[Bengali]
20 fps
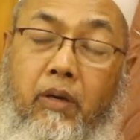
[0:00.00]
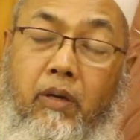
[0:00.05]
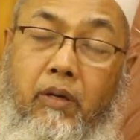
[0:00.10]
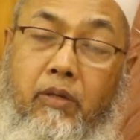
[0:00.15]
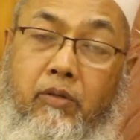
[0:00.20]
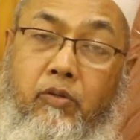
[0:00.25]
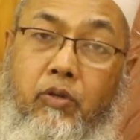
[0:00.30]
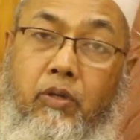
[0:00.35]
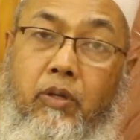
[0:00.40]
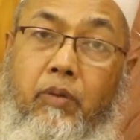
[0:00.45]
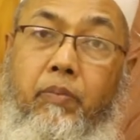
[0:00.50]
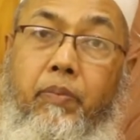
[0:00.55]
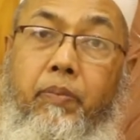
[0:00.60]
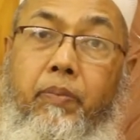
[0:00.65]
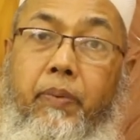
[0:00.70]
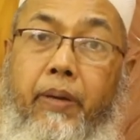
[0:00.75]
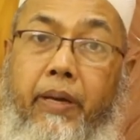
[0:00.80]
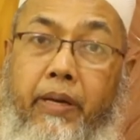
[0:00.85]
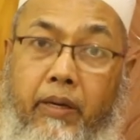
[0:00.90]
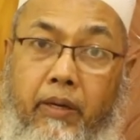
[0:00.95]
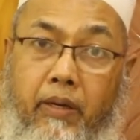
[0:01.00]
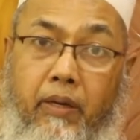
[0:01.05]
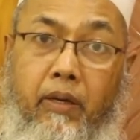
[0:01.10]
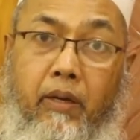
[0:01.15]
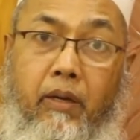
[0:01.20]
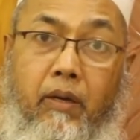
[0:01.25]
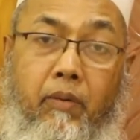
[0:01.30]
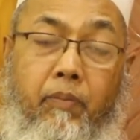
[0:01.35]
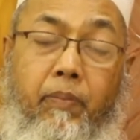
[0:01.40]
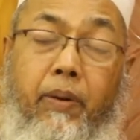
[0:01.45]
আর যদি
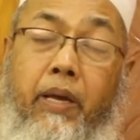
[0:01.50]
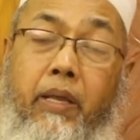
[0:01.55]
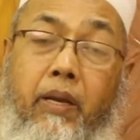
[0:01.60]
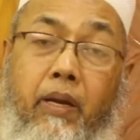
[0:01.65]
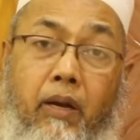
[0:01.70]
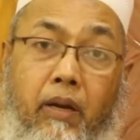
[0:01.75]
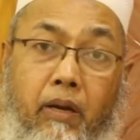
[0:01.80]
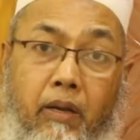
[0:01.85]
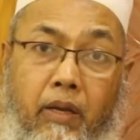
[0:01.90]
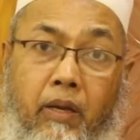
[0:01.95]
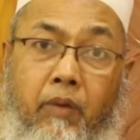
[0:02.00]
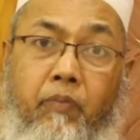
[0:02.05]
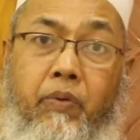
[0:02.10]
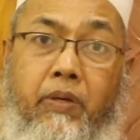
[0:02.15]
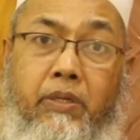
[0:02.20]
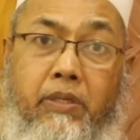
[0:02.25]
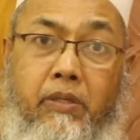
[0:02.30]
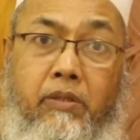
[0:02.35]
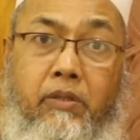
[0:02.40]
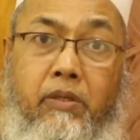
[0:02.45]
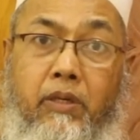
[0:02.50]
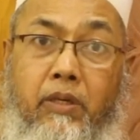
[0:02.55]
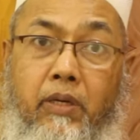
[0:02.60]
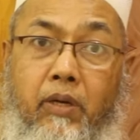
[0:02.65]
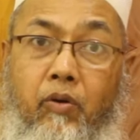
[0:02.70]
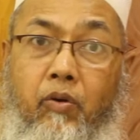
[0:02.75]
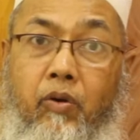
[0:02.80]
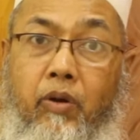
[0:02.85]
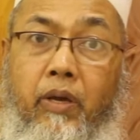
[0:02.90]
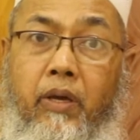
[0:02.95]
ব্যাকটেরিয়া ভাইরাল ইনফেকশান যেটা
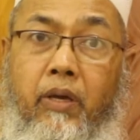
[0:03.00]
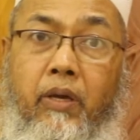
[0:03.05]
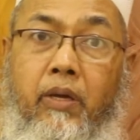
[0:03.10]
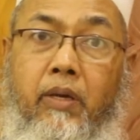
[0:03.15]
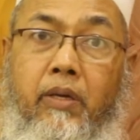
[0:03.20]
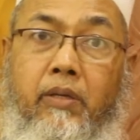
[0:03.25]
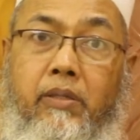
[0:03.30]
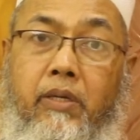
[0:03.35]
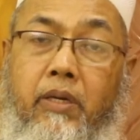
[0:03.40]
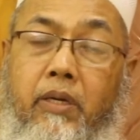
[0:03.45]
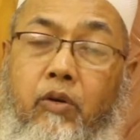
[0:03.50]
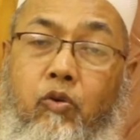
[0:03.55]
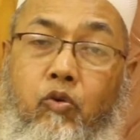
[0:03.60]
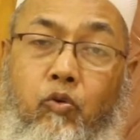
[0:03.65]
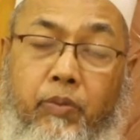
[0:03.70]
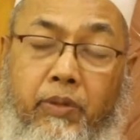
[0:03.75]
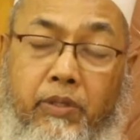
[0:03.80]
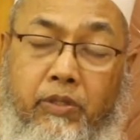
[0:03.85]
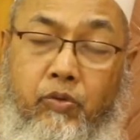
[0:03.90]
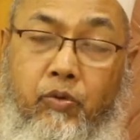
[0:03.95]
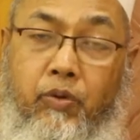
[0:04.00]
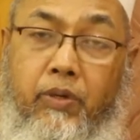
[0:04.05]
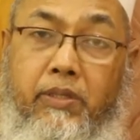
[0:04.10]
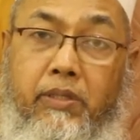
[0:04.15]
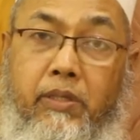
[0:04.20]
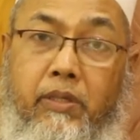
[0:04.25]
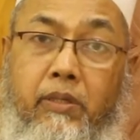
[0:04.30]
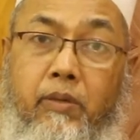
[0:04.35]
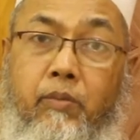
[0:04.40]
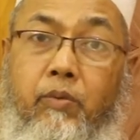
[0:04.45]
হয় সেটা খুবই
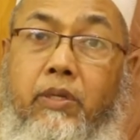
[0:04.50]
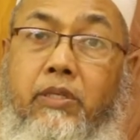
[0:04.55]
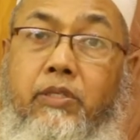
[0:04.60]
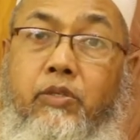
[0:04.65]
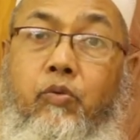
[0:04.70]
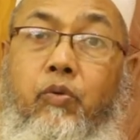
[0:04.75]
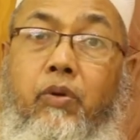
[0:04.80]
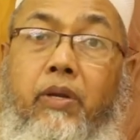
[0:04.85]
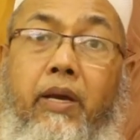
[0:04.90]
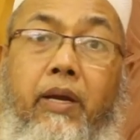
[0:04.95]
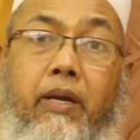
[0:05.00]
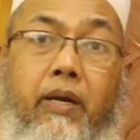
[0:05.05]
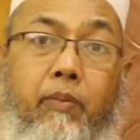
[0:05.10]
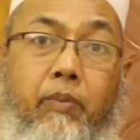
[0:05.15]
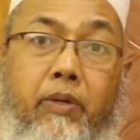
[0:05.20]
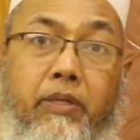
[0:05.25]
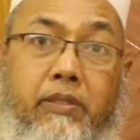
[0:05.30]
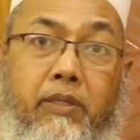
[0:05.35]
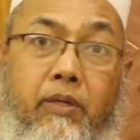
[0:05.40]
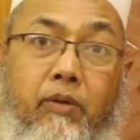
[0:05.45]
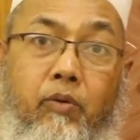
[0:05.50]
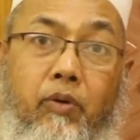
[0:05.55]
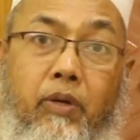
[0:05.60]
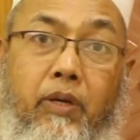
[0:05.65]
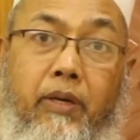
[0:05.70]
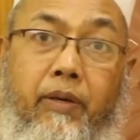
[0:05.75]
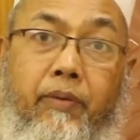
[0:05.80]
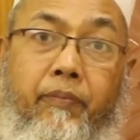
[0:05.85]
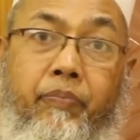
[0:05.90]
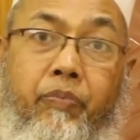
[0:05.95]
ছোঁয়াছে যেমন স্কুলে একটা বাচ্চার
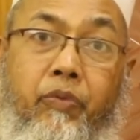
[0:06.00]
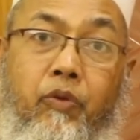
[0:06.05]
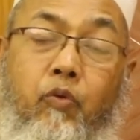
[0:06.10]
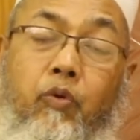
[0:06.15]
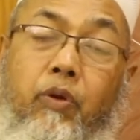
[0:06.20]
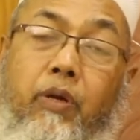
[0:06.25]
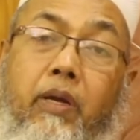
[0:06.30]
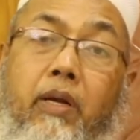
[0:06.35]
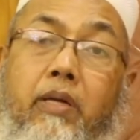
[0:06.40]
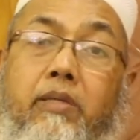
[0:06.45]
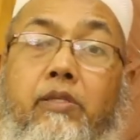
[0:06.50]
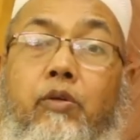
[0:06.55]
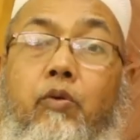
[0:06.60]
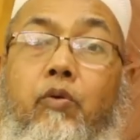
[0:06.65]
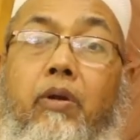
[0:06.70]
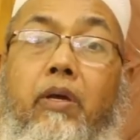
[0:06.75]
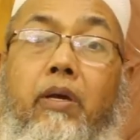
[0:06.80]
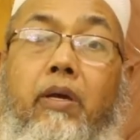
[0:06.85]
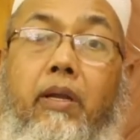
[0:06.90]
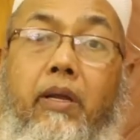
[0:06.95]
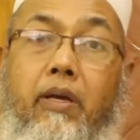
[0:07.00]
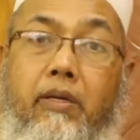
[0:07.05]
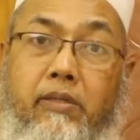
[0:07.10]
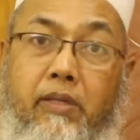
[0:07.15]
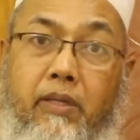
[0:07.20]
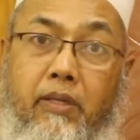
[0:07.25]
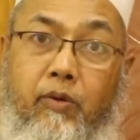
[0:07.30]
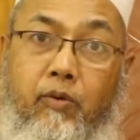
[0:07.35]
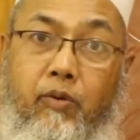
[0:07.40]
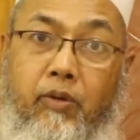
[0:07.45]
হলে ওই ক্লাসে অনেকের
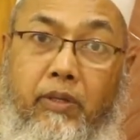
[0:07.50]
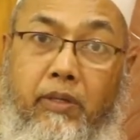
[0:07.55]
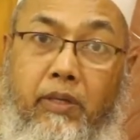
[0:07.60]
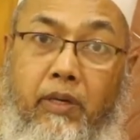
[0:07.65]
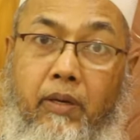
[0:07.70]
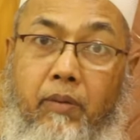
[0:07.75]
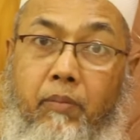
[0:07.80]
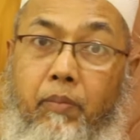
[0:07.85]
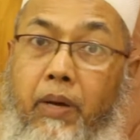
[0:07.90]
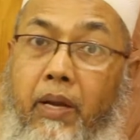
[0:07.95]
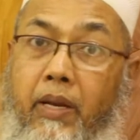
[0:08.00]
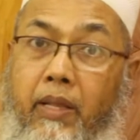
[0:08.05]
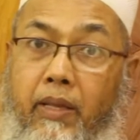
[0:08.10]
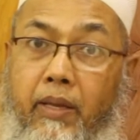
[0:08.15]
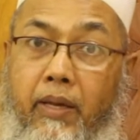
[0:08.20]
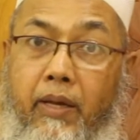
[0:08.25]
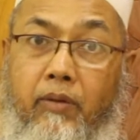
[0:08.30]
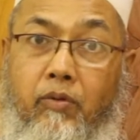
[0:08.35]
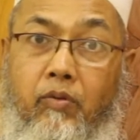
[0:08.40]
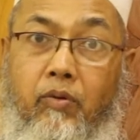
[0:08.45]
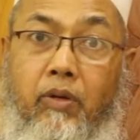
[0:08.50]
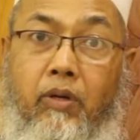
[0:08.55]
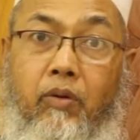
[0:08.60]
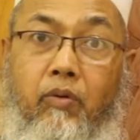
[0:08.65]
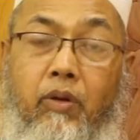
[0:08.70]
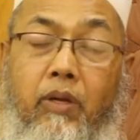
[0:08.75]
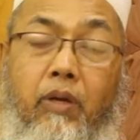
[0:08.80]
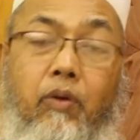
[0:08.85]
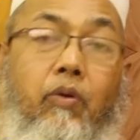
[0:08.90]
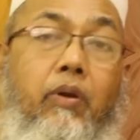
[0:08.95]
একসাথে হয়ে যায় বাড়িতে একজনের
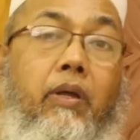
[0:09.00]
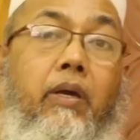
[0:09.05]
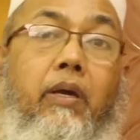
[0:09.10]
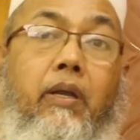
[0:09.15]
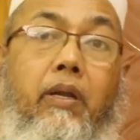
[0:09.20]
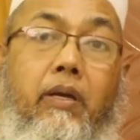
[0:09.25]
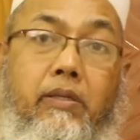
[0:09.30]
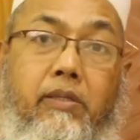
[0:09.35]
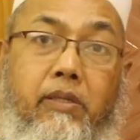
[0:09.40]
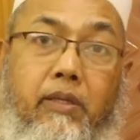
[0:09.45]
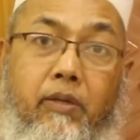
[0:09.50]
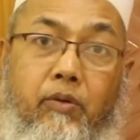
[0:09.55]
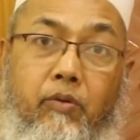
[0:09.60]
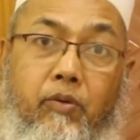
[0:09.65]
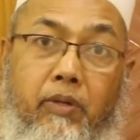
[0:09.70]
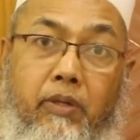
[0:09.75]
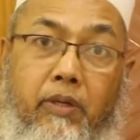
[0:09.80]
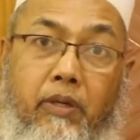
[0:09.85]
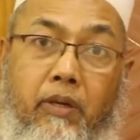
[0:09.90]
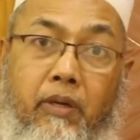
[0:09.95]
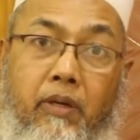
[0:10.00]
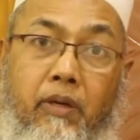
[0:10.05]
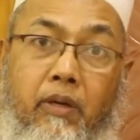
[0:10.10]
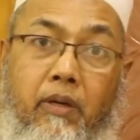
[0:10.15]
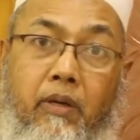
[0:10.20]
হলে অনেকের একসাথে হয়ে যায়